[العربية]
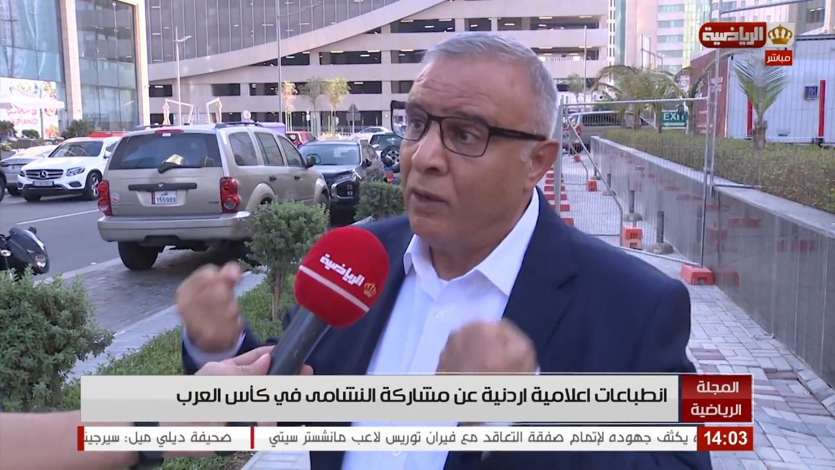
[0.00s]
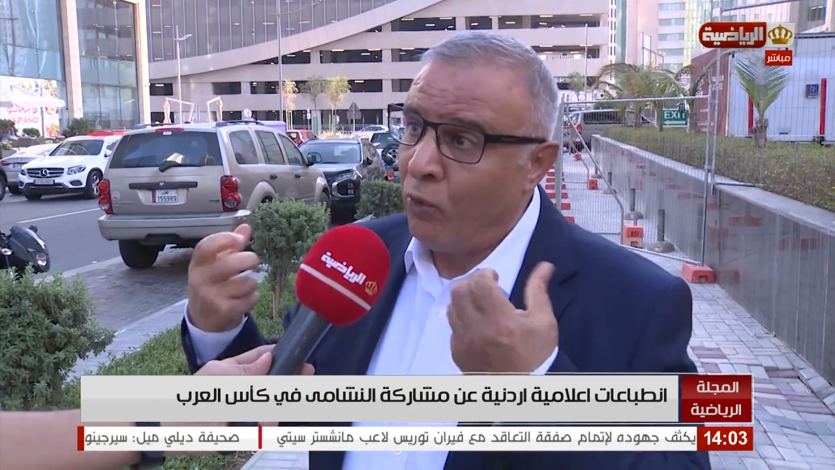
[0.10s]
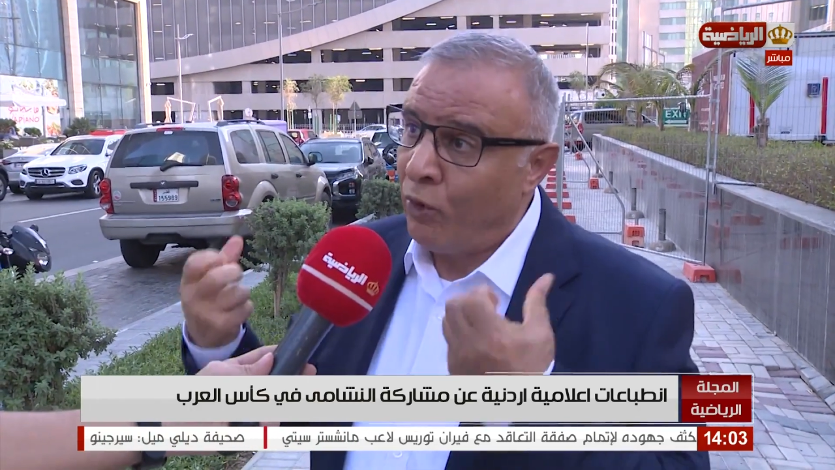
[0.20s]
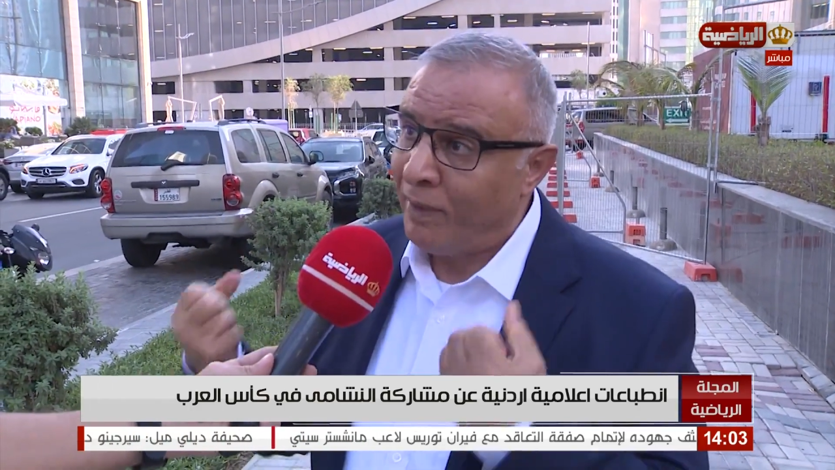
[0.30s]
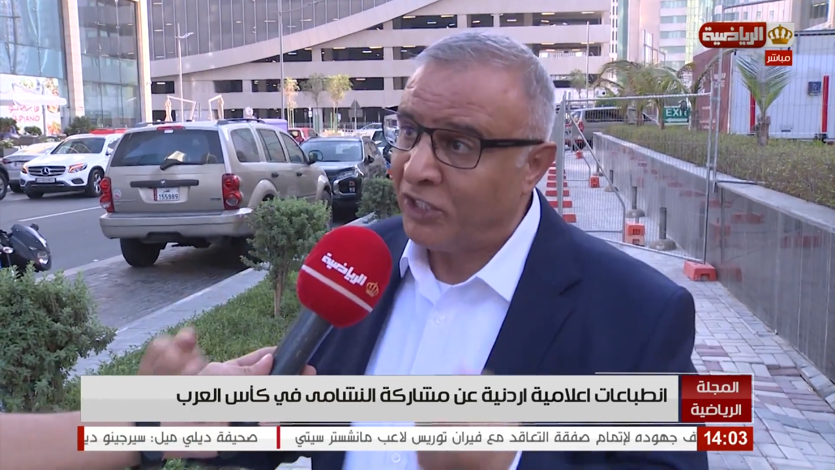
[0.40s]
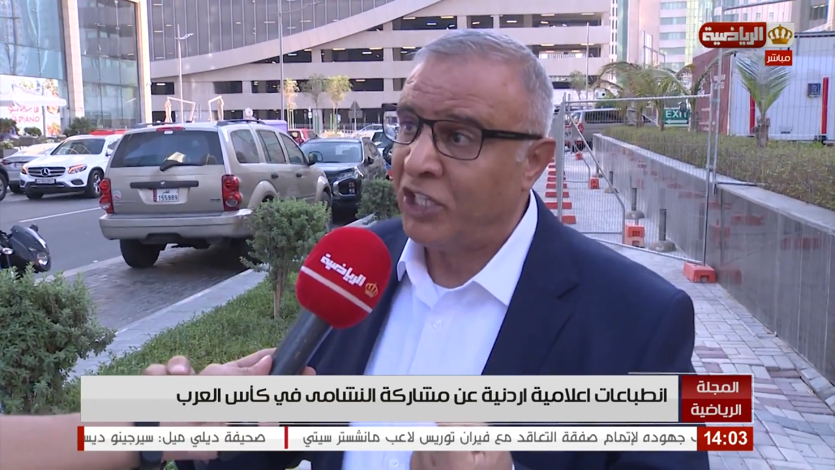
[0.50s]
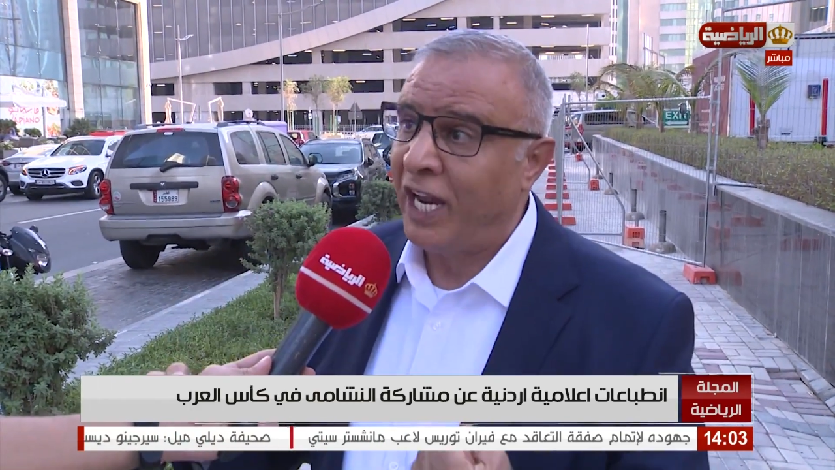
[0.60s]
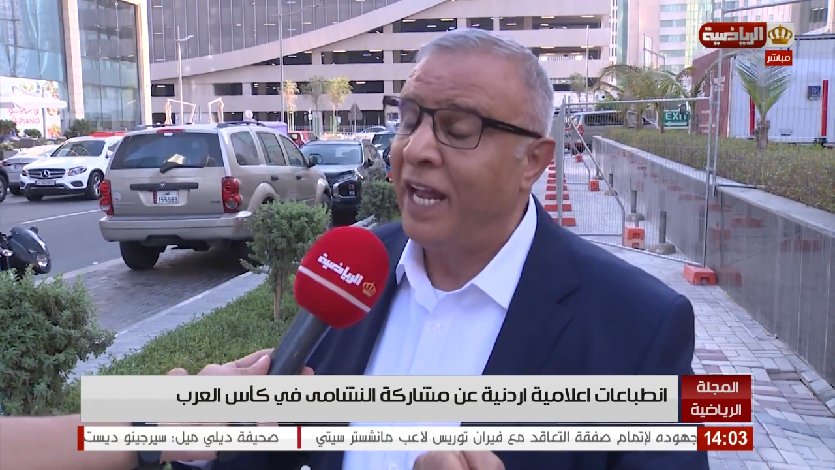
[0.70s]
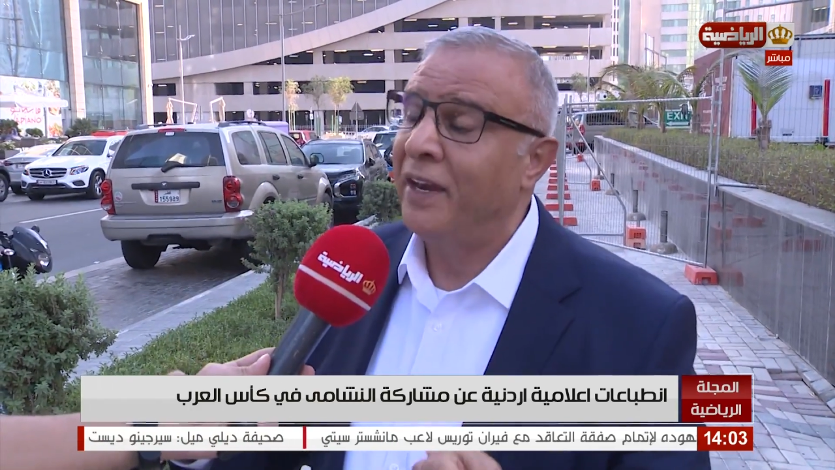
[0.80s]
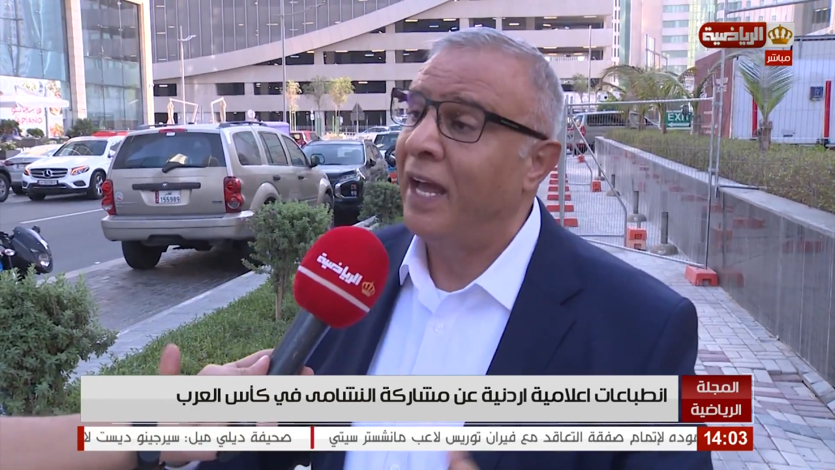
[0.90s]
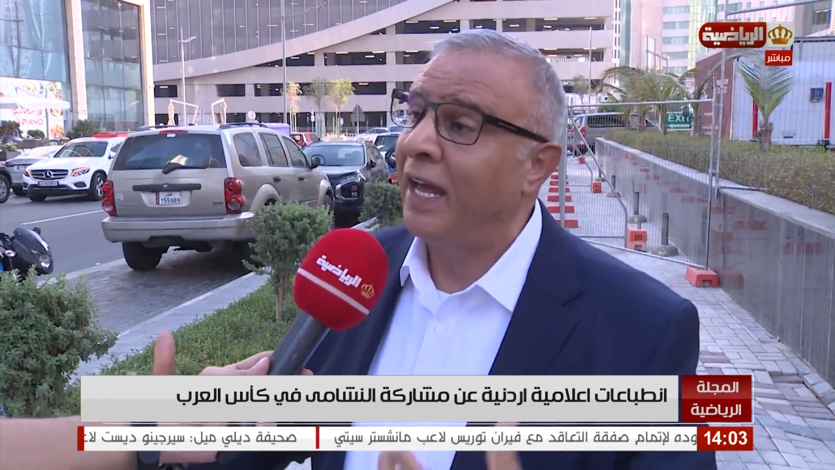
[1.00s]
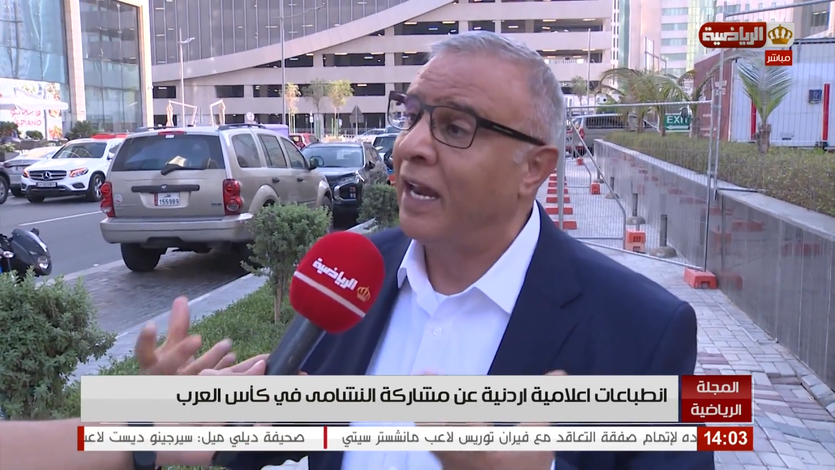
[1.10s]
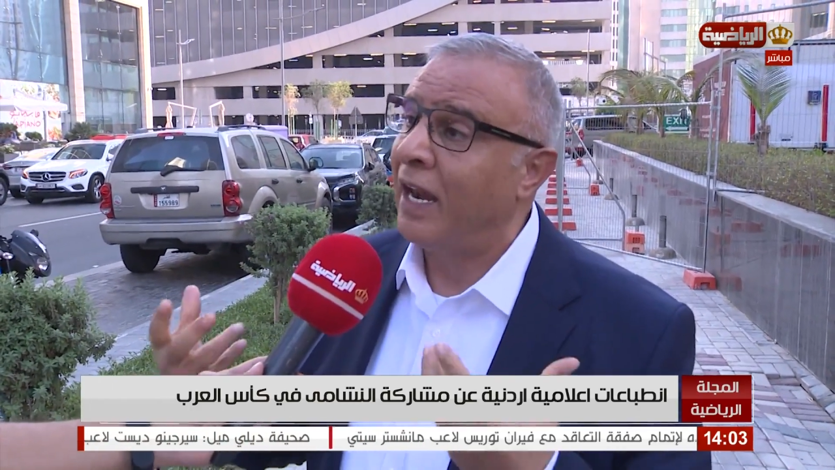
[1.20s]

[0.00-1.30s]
ونمشي حالنا على